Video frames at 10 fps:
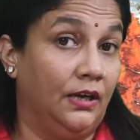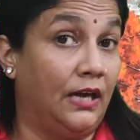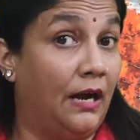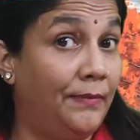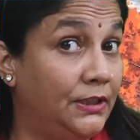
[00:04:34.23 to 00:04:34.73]

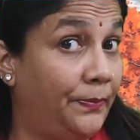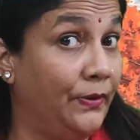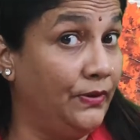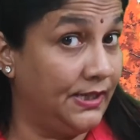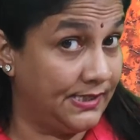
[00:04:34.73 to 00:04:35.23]
कामत भी
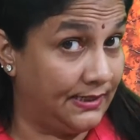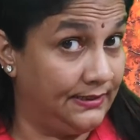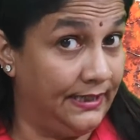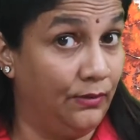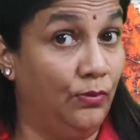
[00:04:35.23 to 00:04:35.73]
उनके
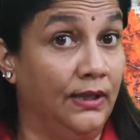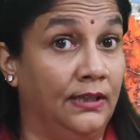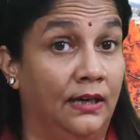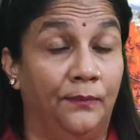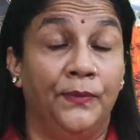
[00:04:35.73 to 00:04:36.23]
साथ गया हुआ
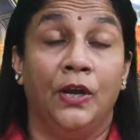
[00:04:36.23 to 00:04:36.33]
था